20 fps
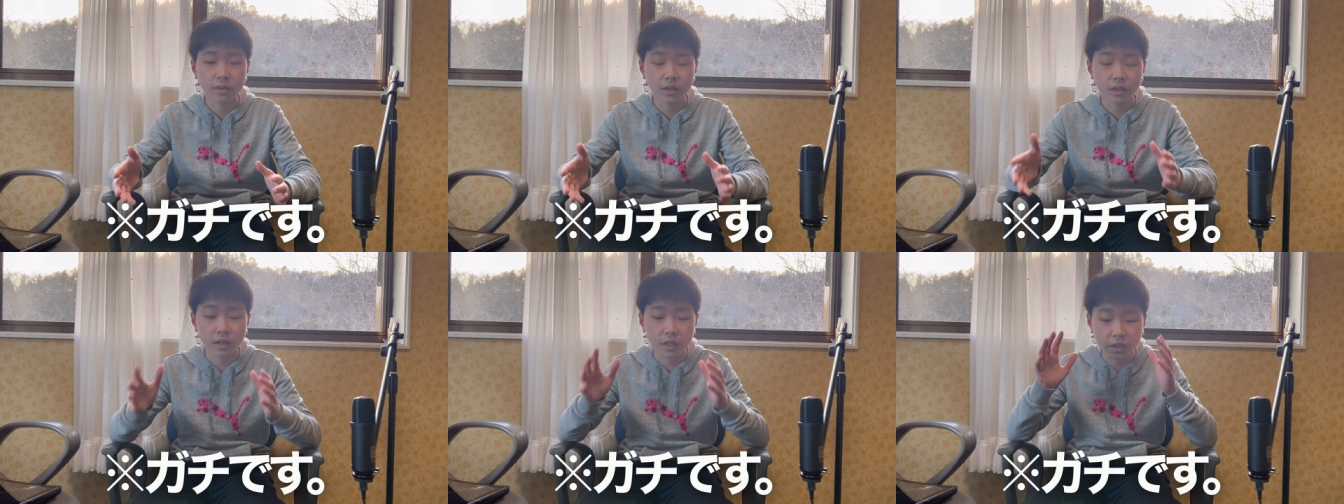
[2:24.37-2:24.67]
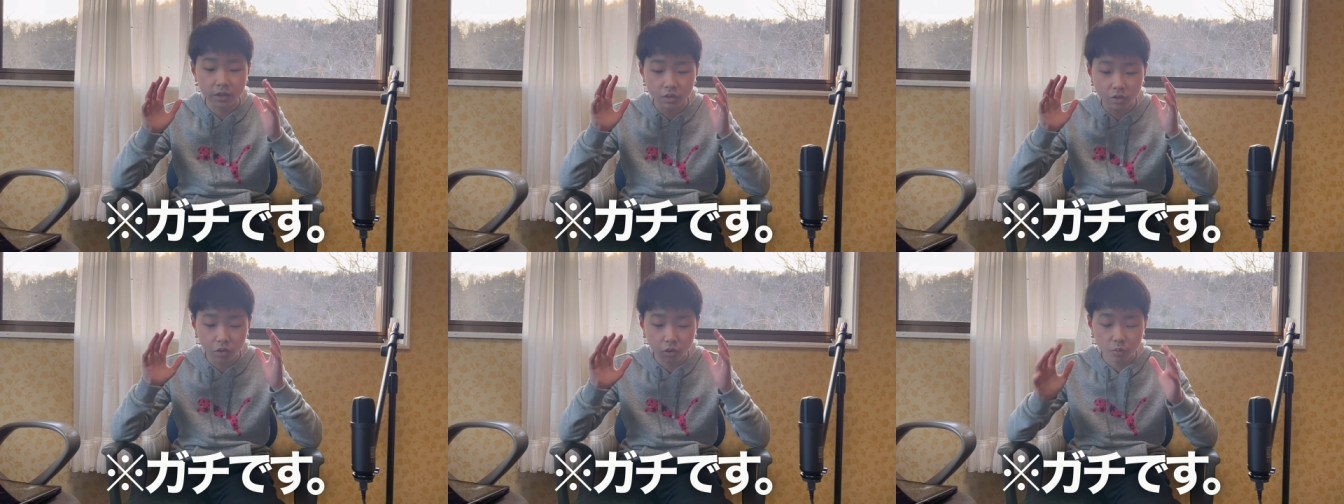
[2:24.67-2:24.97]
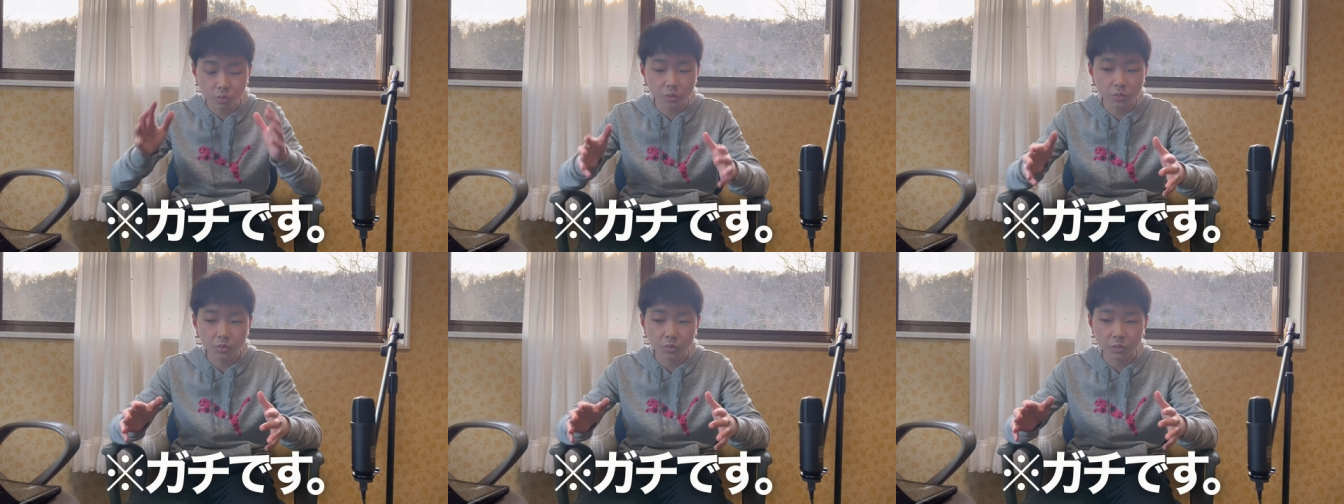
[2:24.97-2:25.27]
激おこ
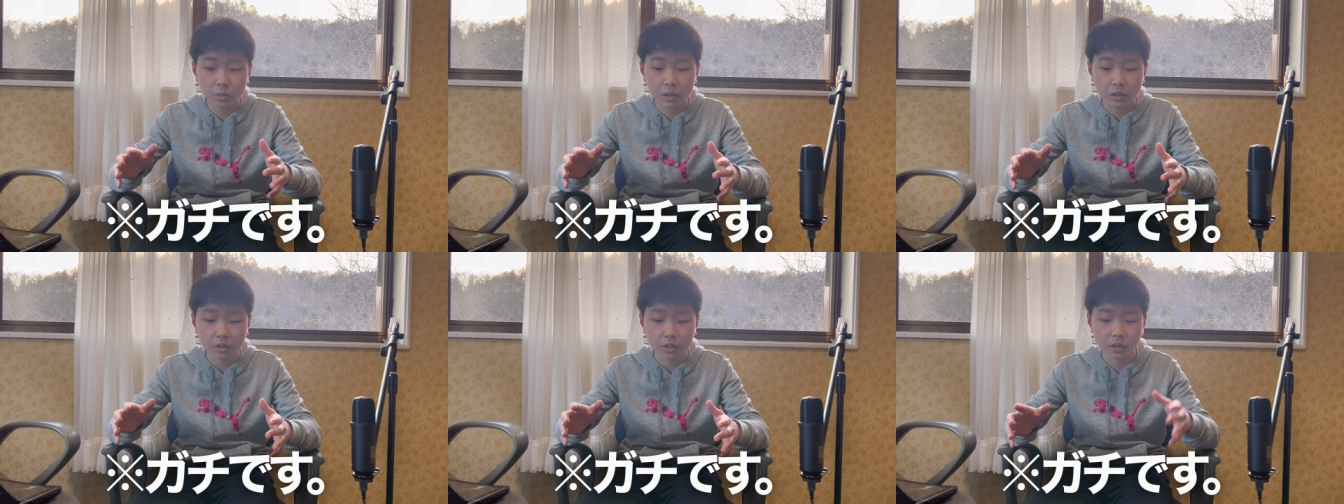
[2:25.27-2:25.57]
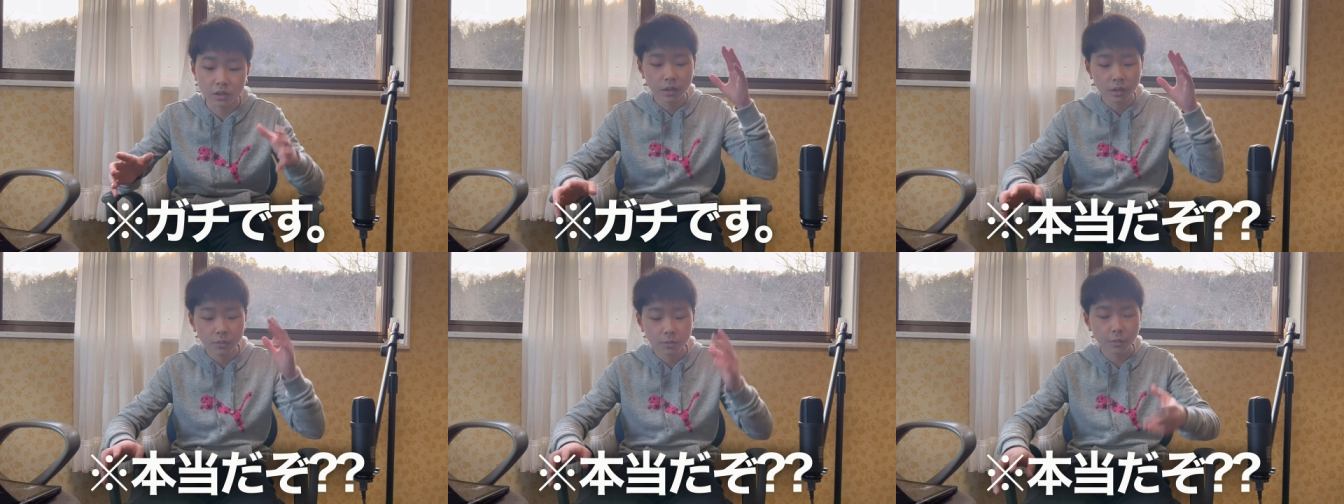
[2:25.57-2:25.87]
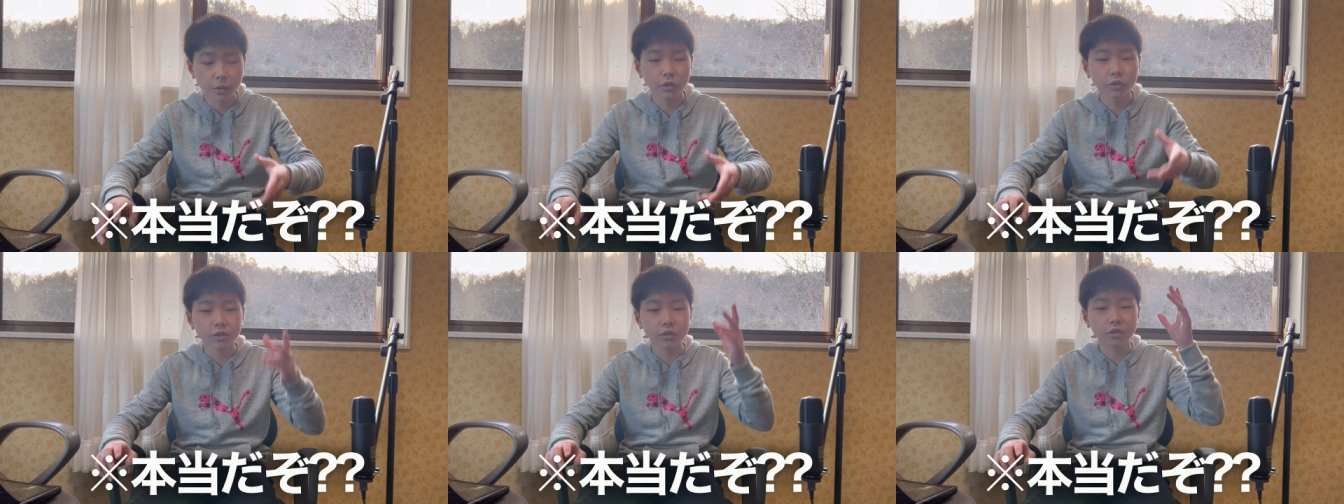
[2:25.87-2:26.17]
ぷんぷん丸です
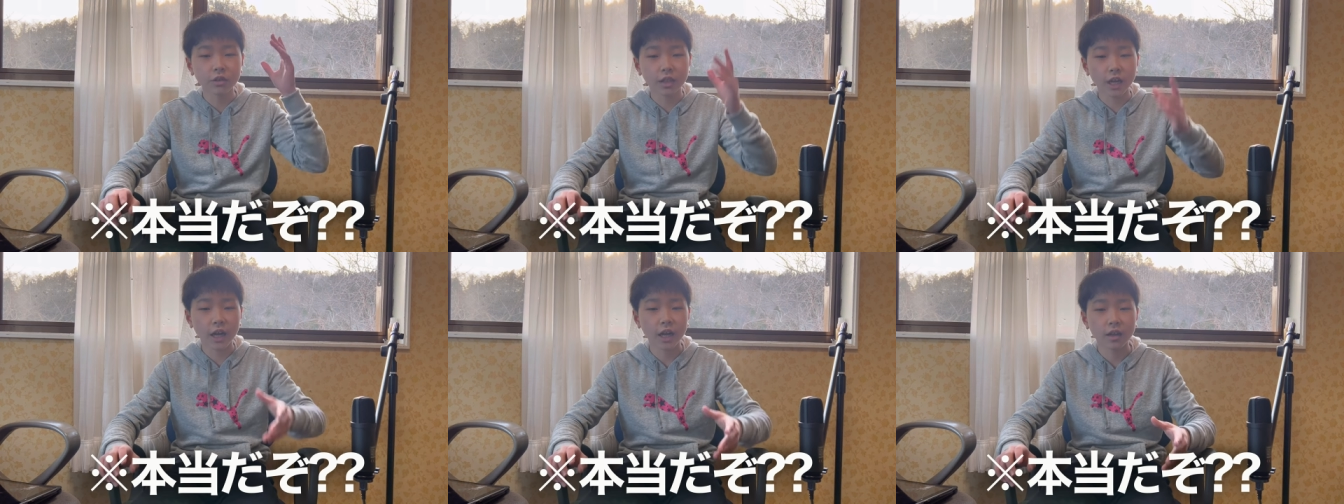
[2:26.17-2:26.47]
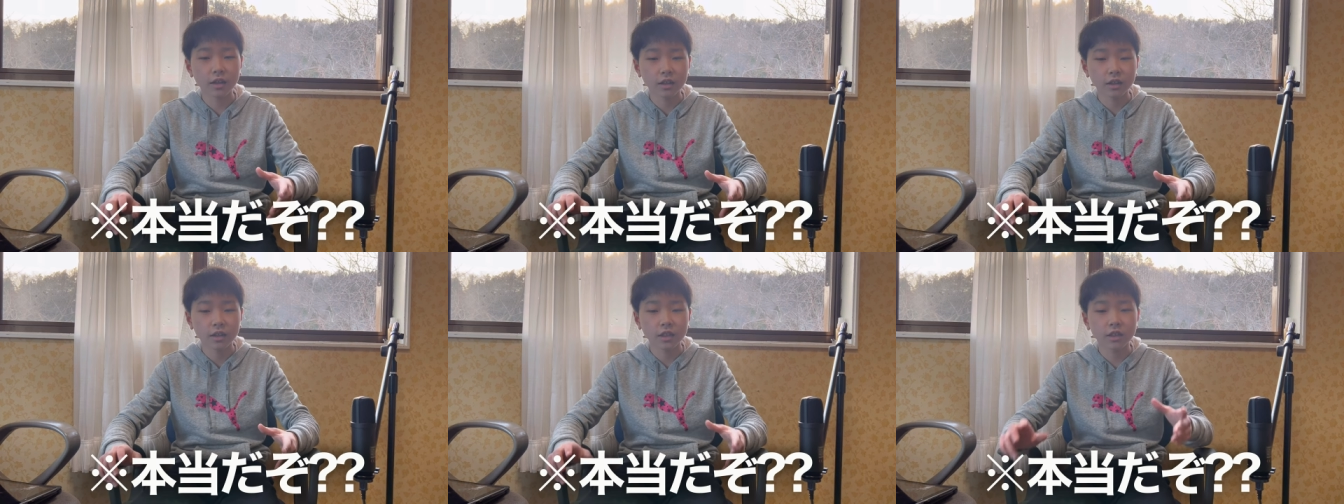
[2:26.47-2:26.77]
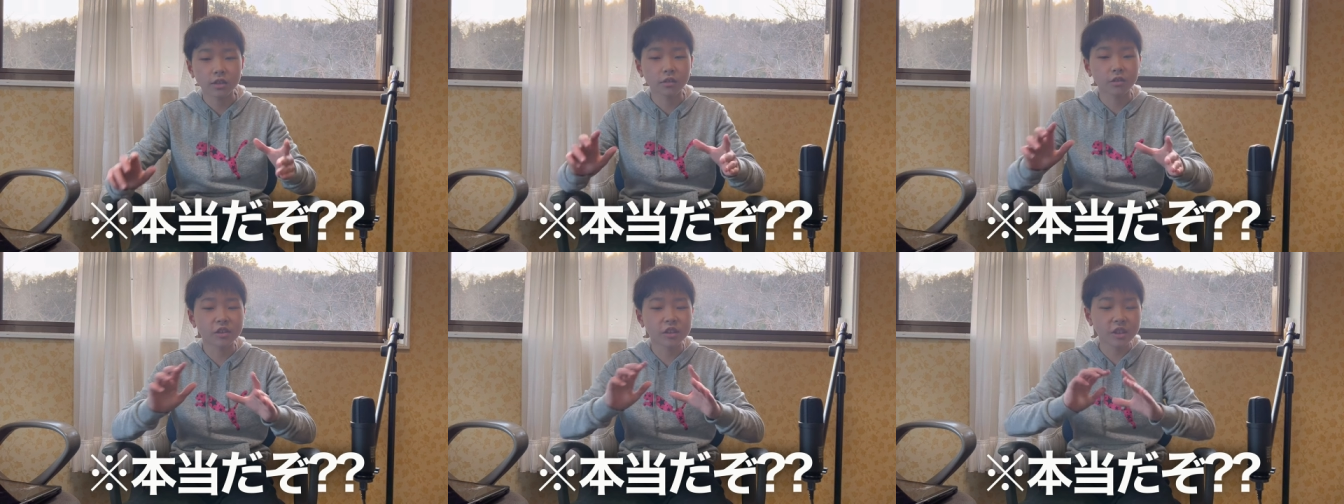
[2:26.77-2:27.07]
僕が
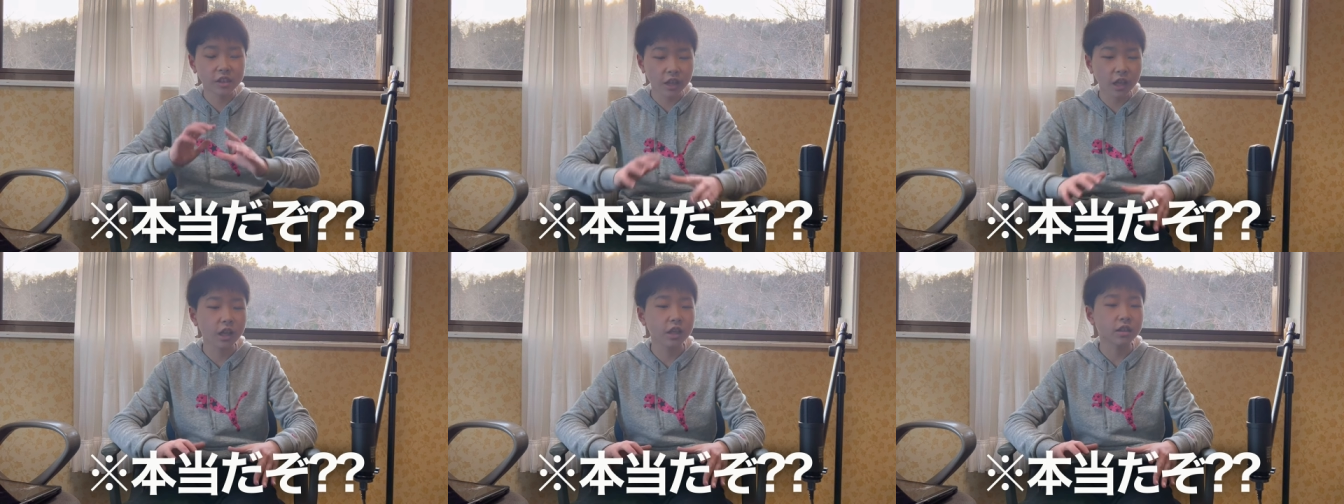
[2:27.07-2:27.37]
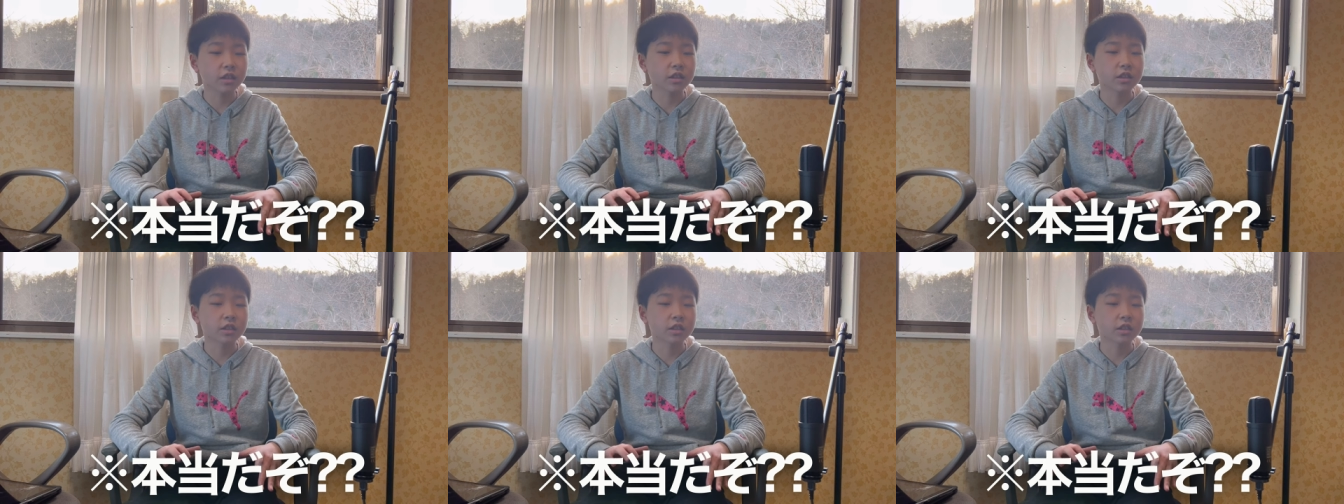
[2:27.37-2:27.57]
一人で